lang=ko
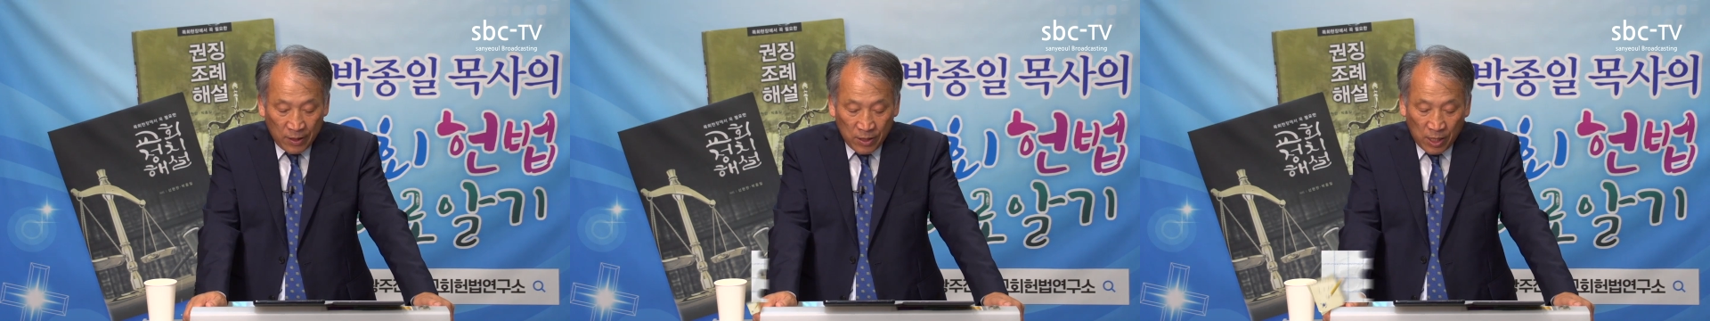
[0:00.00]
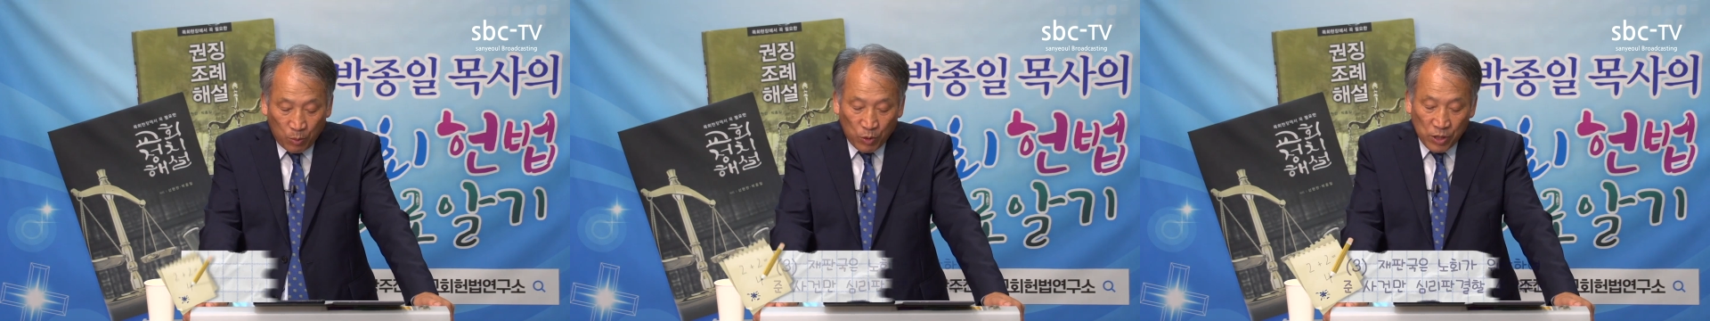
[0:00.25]

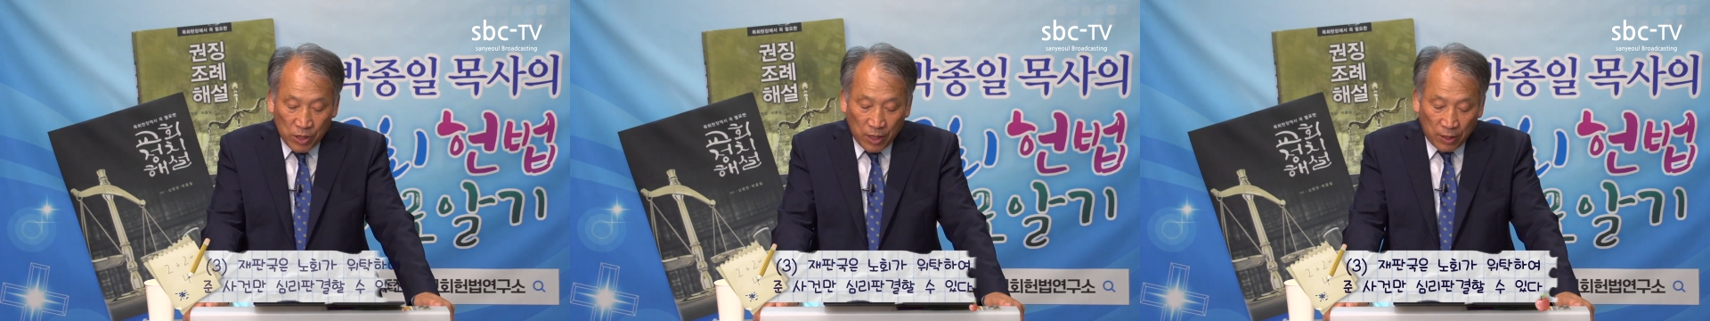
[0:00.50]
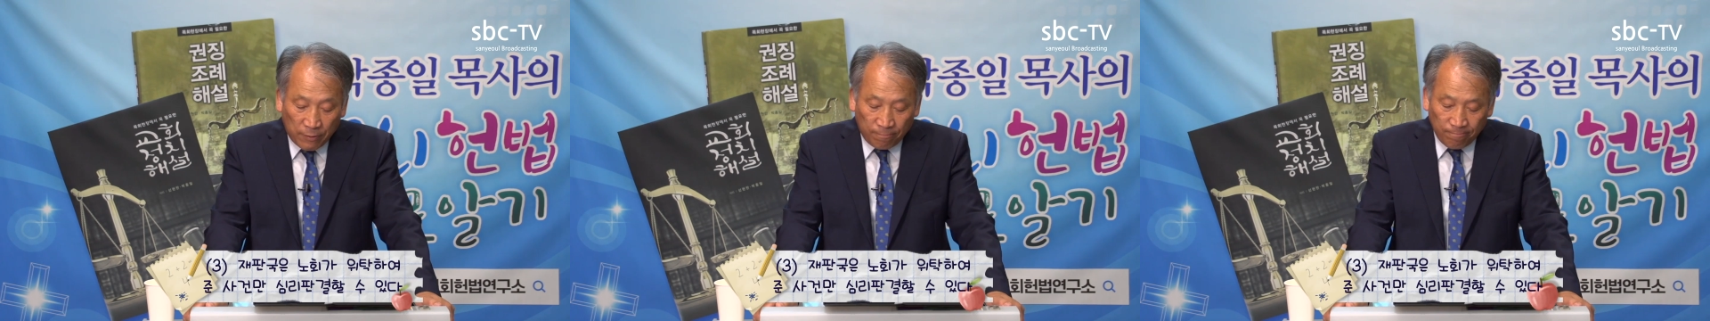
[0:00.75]
세
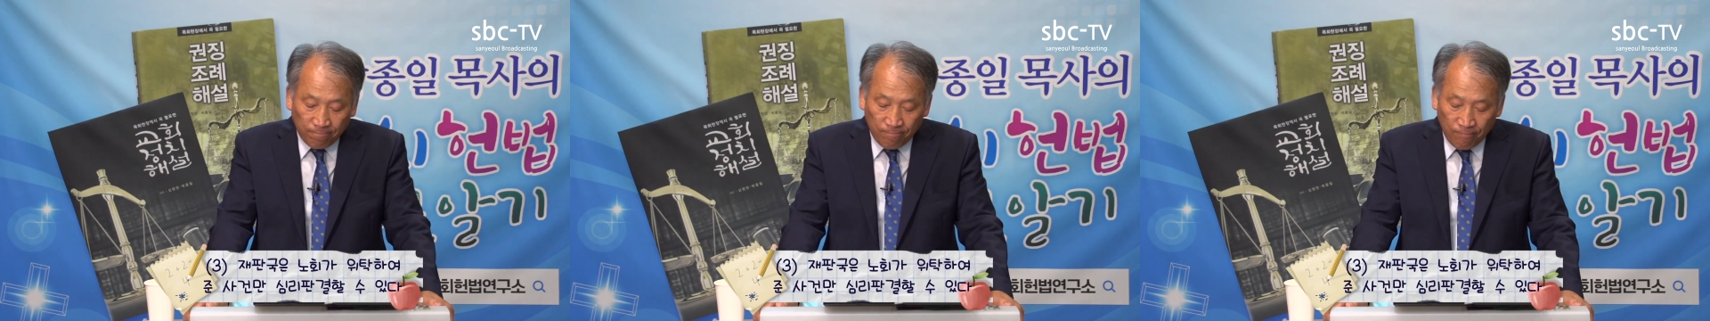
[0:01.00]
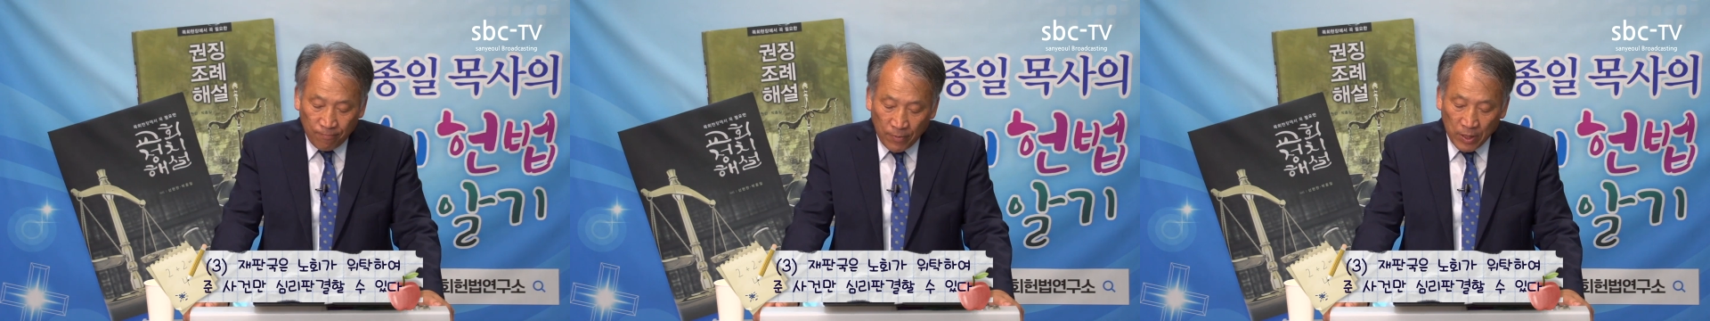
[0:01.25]
번째는
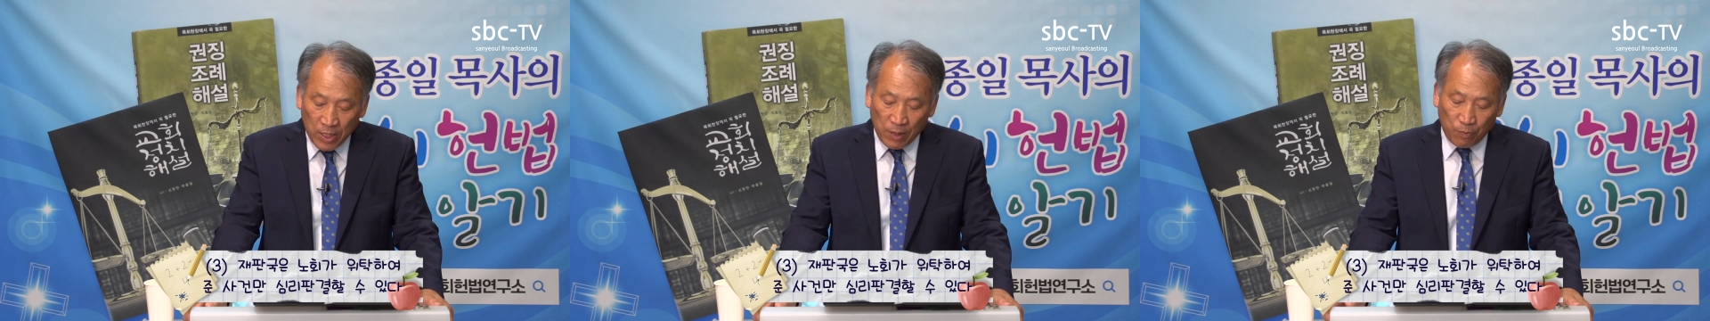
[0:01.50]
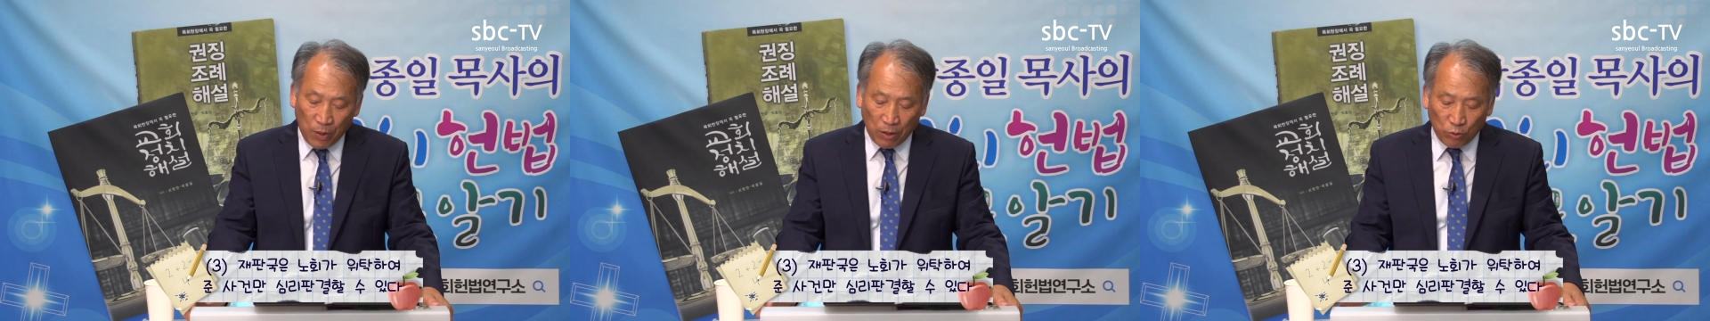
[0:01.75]

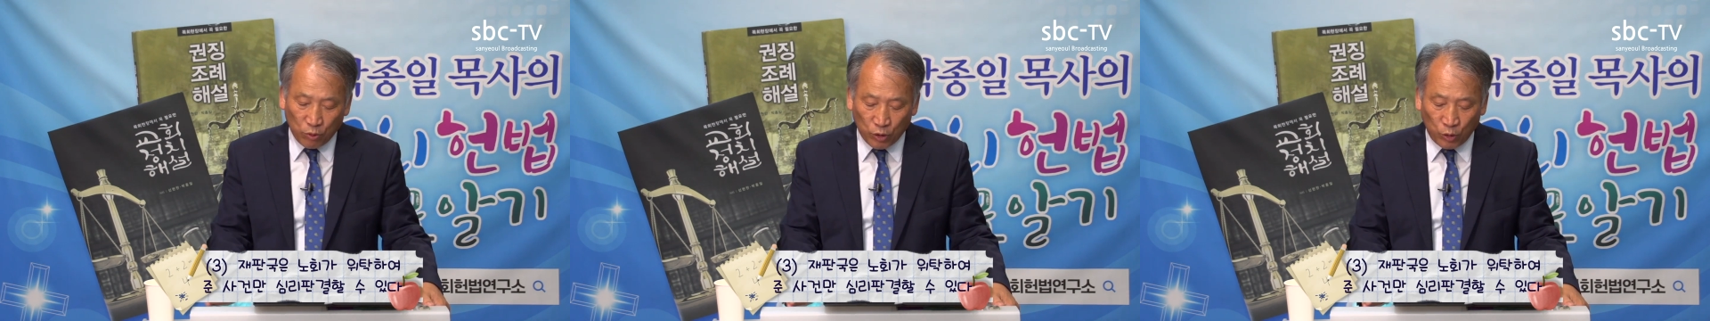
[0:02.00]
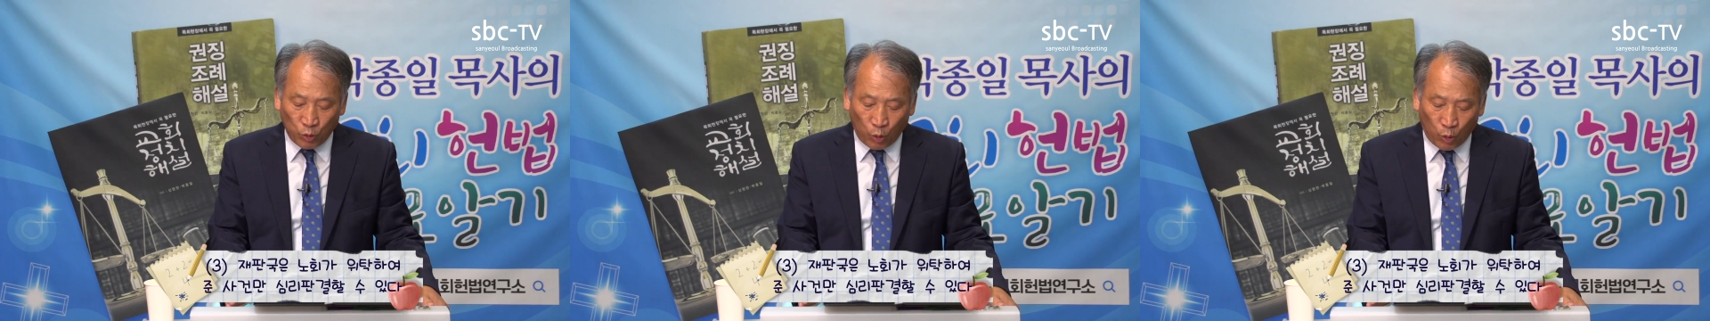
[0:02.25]

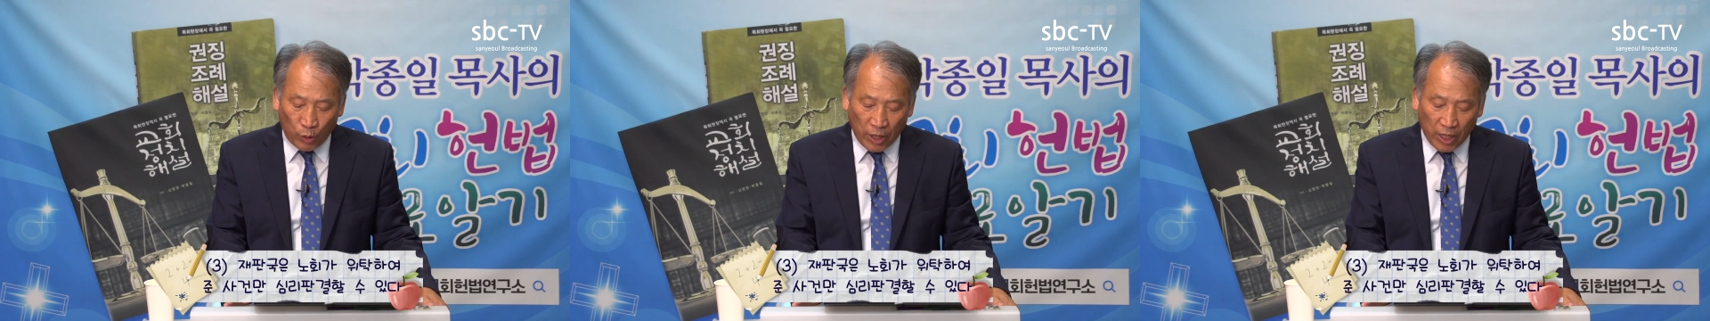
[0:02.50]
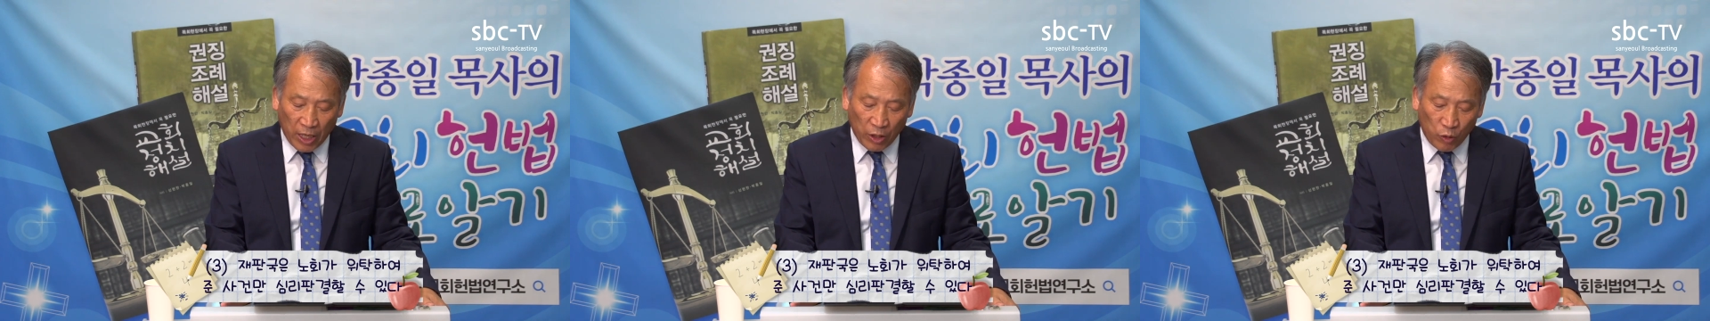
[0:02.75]
재판국은 노예가